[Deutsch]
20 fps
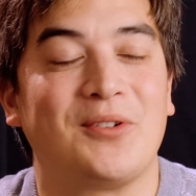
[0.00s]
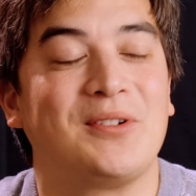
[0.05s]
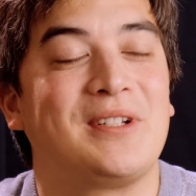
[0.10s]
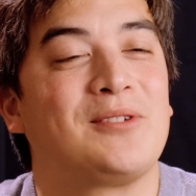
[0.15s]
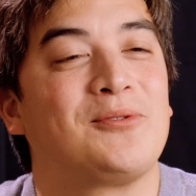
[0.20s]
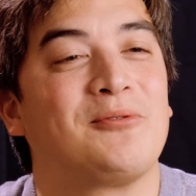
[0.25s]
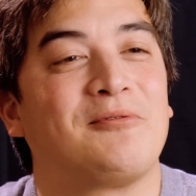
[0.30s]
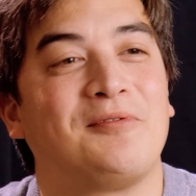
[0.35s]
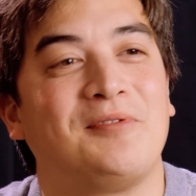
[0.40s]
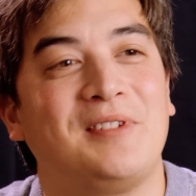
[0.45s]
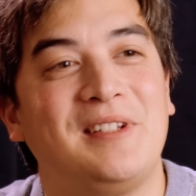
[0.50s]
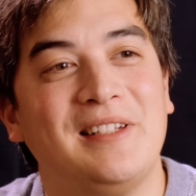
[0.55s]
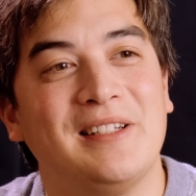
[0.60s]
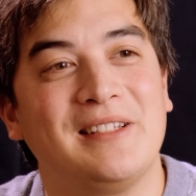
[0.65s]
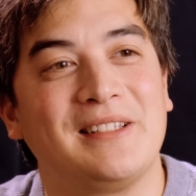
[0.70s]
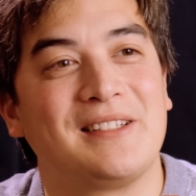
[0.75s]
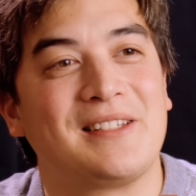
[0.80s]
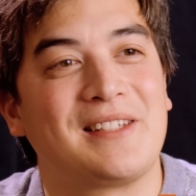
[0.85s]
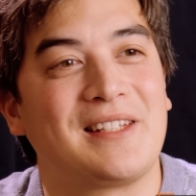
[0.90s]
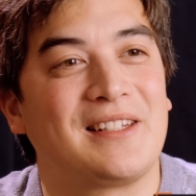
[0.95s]
noch nicht so
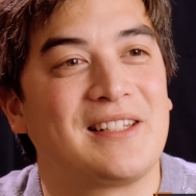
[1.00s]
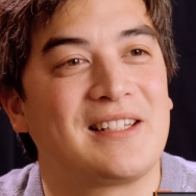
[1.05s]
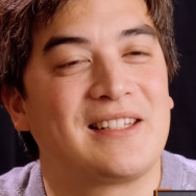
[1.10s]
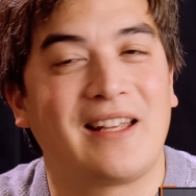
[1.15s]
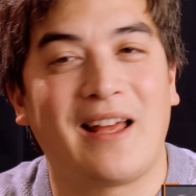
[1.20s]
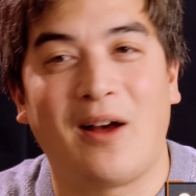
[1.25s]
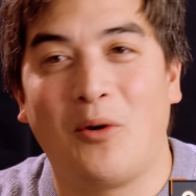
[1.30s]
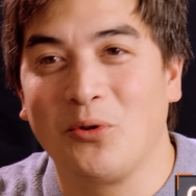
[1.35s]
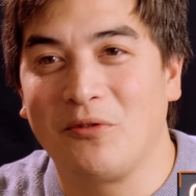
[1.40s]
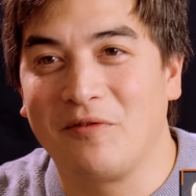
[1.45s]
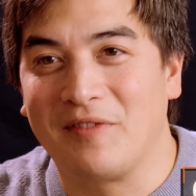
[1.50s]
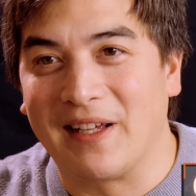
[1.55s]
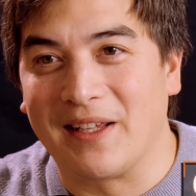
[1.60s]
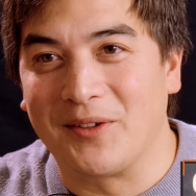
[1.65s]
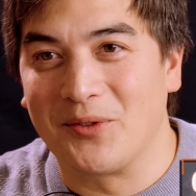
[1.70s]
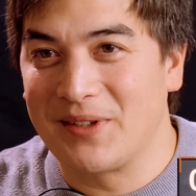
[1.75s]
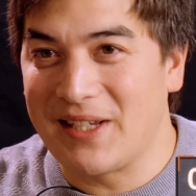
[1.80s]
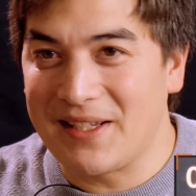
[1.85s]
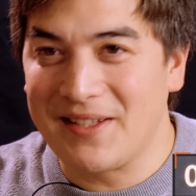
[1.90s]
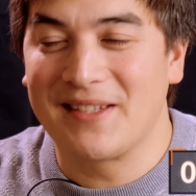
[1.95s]
viel sich getraut werden.
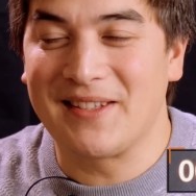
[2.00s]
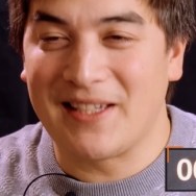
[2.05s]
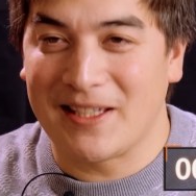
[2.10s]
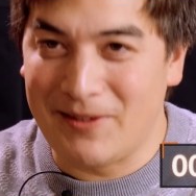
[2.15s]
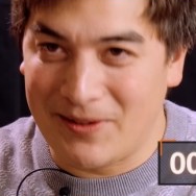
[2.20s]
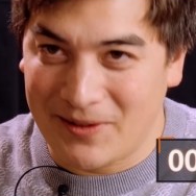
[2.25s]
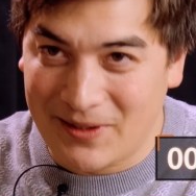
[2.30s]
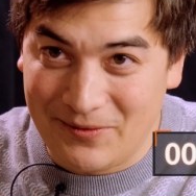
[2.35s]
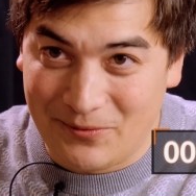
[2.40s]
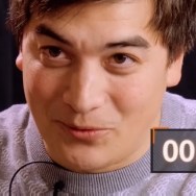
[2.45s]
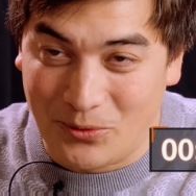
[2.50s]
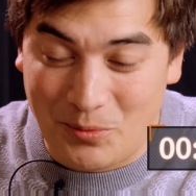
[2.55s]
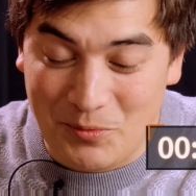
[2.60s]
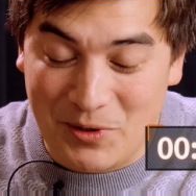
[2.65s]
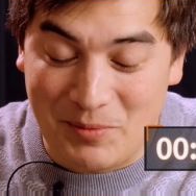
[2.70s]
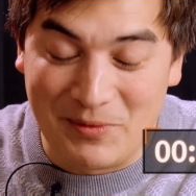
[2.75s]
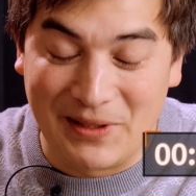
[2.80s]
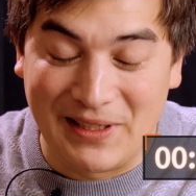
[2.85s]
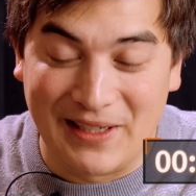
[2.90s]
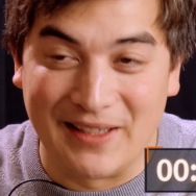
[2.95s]
Und das ist das, worum
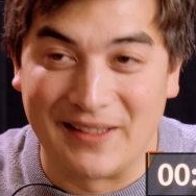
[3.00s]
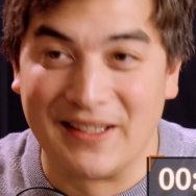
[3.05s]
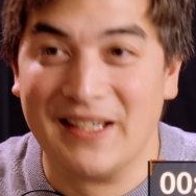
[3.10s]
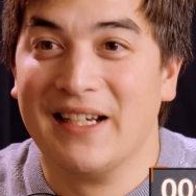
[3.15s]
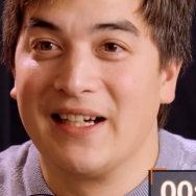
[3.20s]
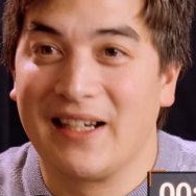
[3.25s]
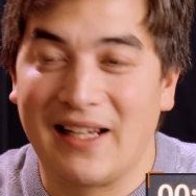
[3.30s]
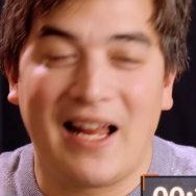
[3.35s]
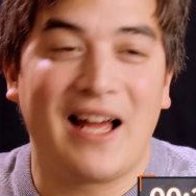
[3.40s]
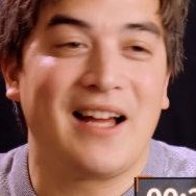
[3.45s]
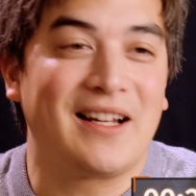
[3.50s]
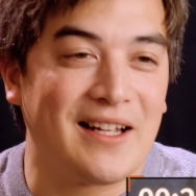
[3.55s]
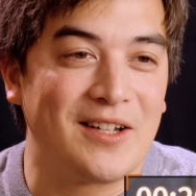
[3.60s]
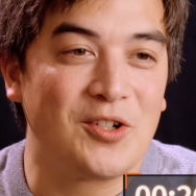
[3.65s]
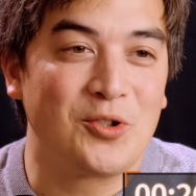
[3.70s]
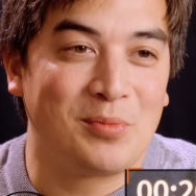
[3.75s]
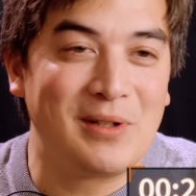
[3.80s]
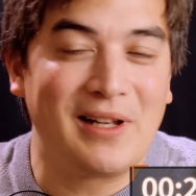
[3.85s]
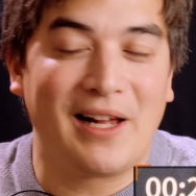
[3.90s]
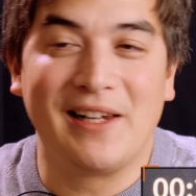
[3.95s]
es mir geht. Klar kann ein
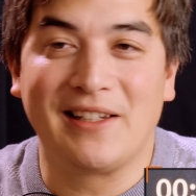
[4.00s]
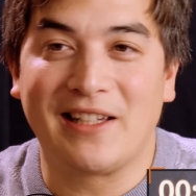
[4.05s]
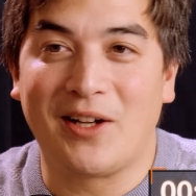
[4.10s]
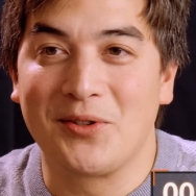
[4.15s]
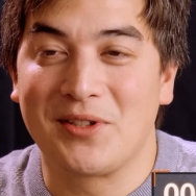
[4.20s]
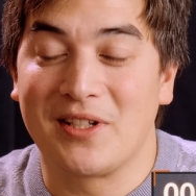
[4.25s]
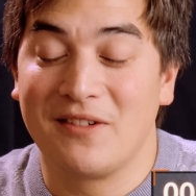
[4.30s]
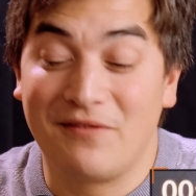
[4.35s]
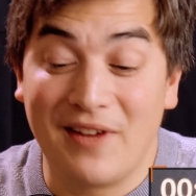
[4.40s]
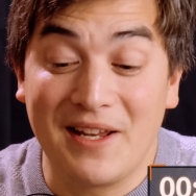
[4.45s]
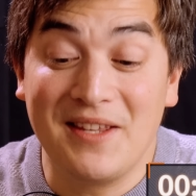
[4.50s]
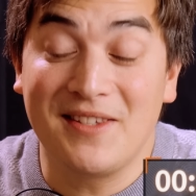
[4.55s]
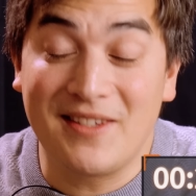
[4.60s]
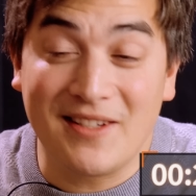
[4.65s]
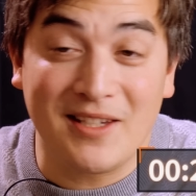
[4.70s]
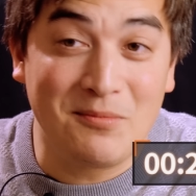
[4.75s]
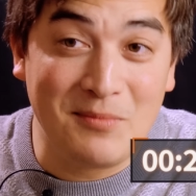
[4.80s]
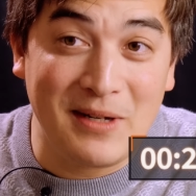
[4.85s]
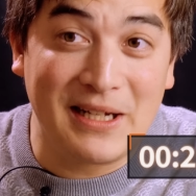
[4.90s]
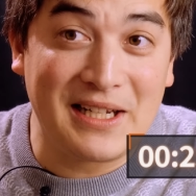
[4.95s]
Spiel alt aussehen, wenn
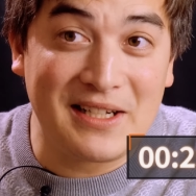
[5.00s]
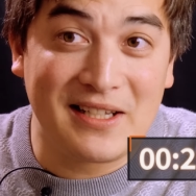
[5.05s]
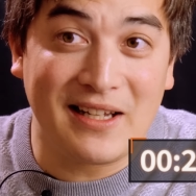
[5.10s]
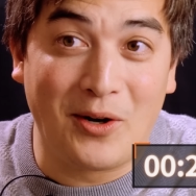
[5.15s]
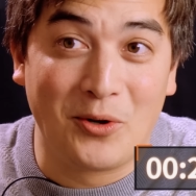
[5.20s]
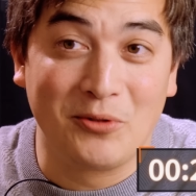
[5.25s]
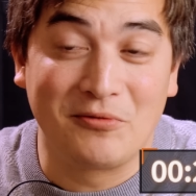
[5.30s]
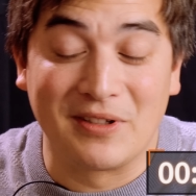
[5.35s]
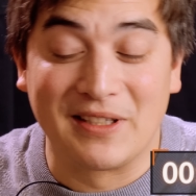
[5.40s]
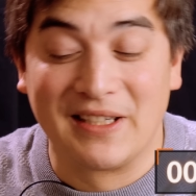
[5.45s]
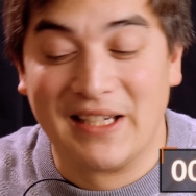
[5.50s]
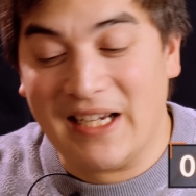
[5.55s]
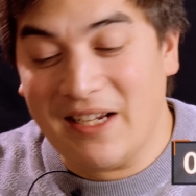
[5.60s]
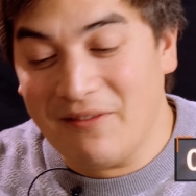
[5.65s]
sich mehr getraut wird.